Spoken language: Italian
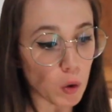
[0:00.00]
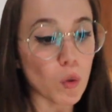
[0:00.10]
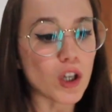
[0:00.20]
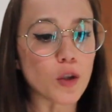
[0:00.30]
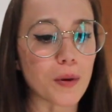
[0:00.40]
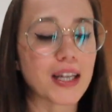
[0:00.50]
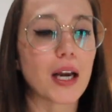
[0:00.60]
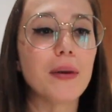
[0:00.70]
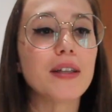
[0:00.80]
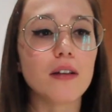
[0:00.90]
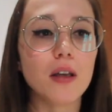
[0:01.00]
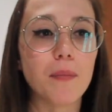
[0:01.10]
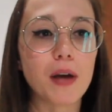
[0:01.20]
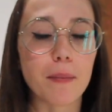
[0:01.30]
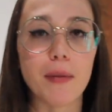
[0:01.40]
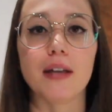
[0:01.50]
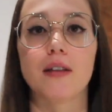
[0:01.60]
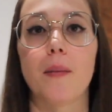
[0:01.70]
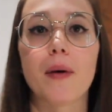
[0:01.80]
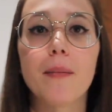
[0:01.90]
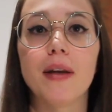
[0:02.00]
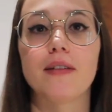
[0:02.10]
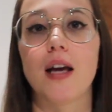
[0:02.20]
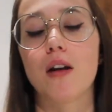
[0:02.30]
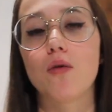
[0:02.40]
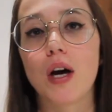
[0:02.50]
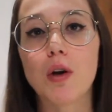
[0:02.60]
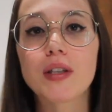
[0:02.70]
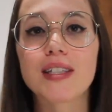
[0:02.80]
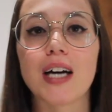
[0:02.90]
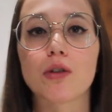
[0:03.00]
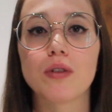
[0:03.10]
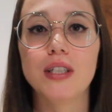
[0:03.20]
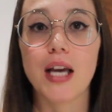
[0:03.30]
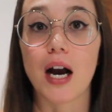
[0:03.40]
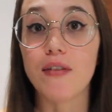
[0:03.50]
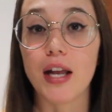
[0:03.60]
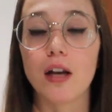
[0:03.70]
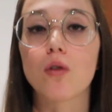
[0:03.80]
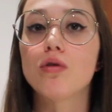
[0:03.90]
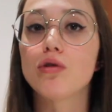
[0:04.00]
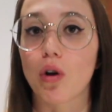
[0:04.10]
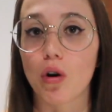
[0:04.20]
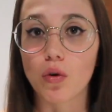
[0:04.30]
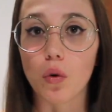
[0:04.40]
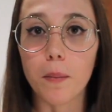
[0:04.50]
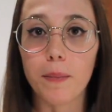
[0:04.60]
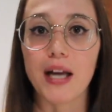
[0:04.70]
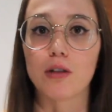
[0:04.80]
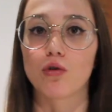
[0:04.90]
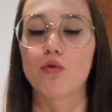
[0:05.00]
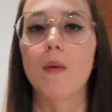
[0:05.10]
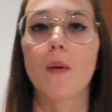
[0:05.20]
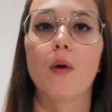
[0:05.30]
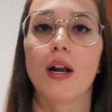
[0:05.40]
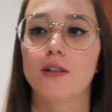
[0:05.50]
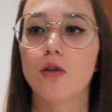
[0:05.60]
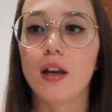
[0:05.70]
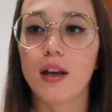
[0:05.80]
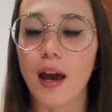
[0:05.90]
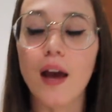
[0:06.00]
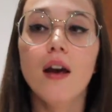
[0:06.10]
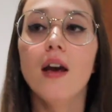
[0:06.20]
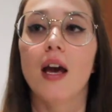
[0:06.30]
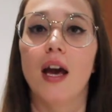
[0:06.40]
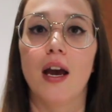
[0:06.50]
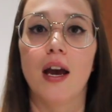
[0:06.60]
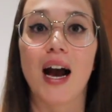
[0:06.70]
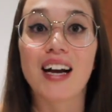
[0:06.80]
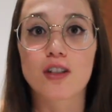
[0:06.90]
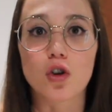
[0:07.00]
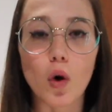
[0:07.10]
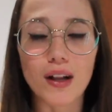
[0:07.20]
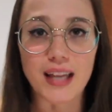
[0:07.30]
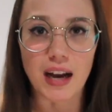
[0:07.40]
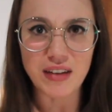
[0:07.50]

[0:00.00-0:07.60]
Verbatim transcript: questo praticamente gli permette, permette allo, allo, Stato di avere il controllo completo sulla popolazione che eh, ascolta